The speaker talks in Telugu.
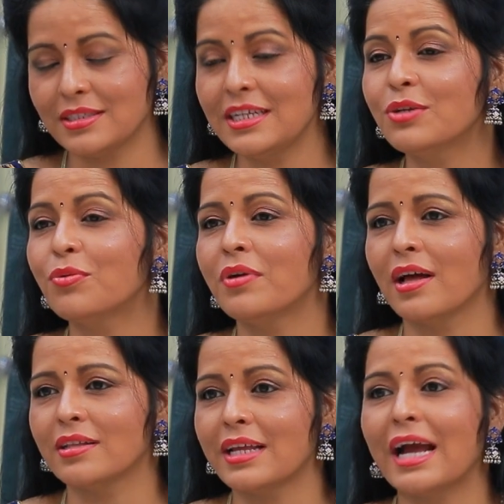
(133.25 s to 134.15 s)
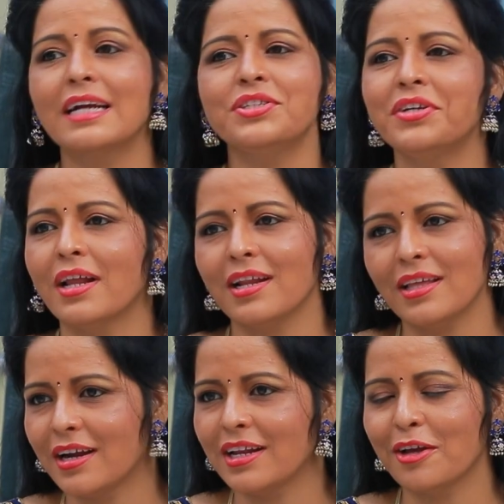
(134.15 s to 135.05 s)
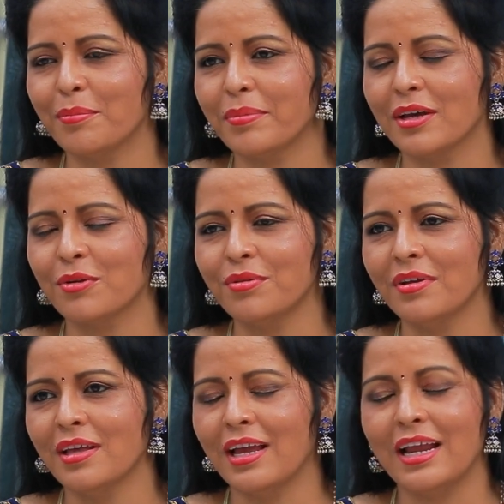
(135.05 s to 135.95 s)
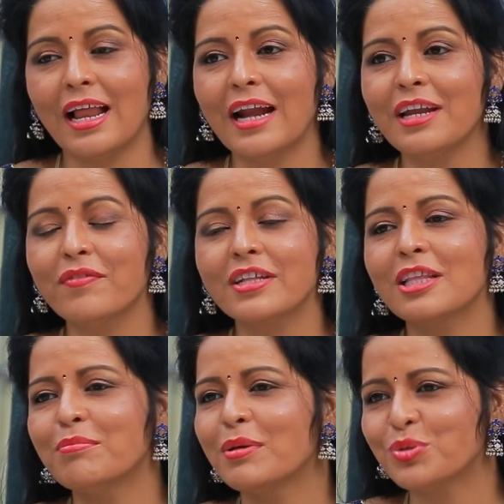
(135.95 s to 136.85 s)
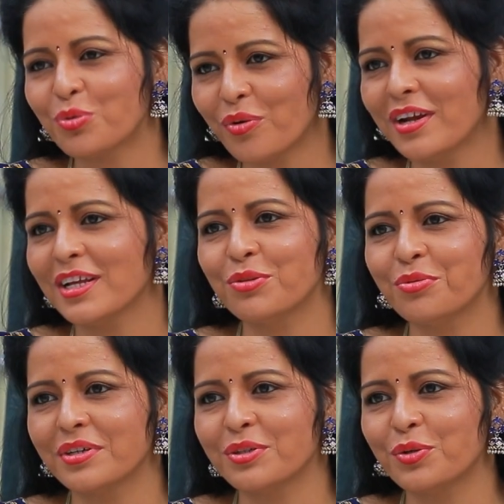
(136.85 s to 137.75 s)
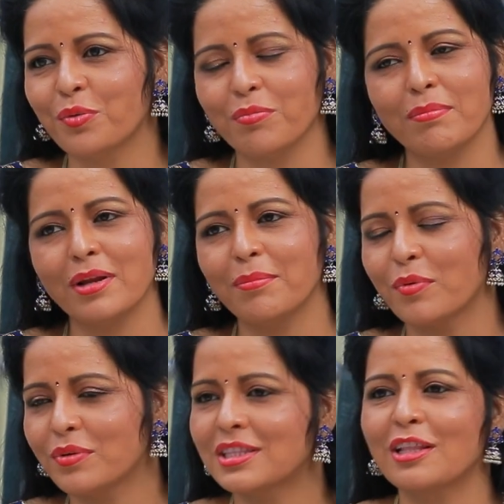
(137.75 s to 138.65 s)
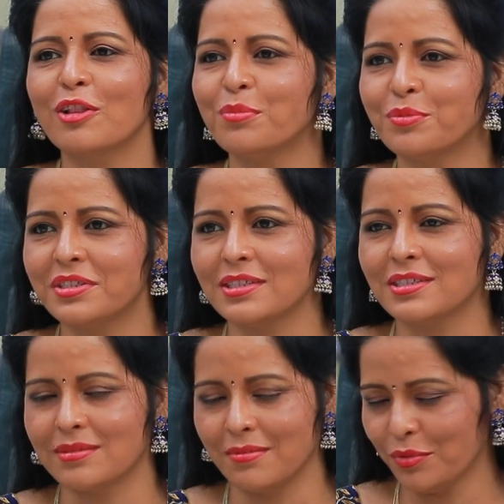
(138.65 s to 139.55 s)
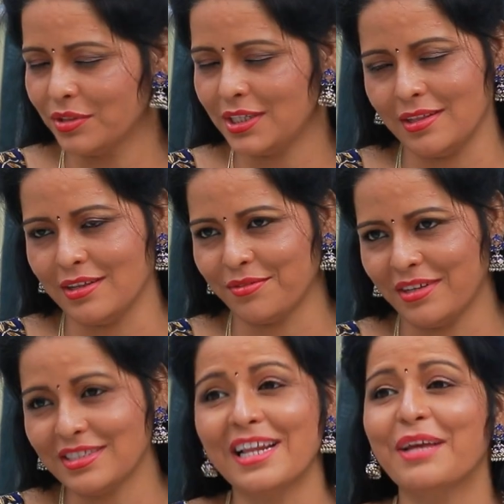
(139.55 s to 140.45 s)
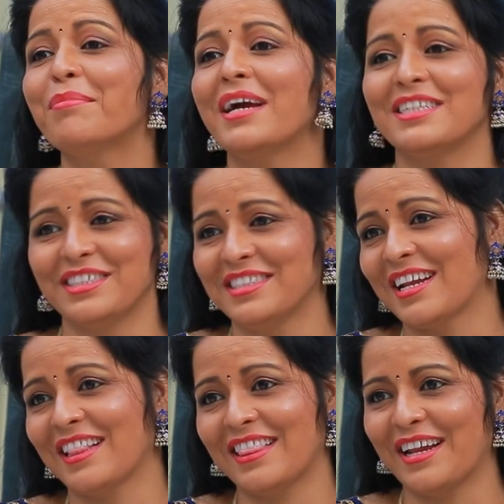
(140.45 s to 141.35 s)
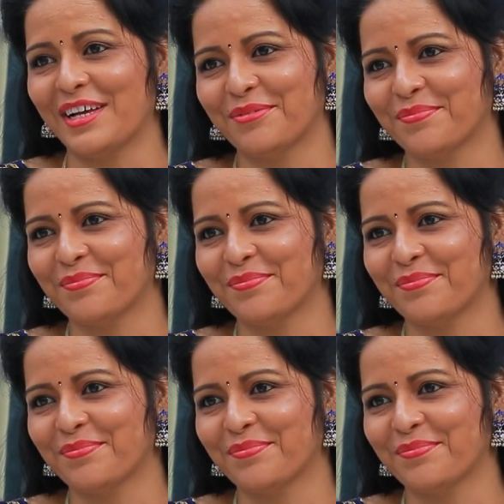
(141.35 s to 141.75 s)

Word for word: సీట్ కూడా త్యాగం చేయడానికి రెడీ అయిపోయారు ఇలాంటి వ్యక్తిని మేము చూడలేదు అంటూ మిమ్మల్ని పొగడ్తలతో ముంచె ముంచెత్తారు అసలు ఏం మాయ చేశారు అంతలా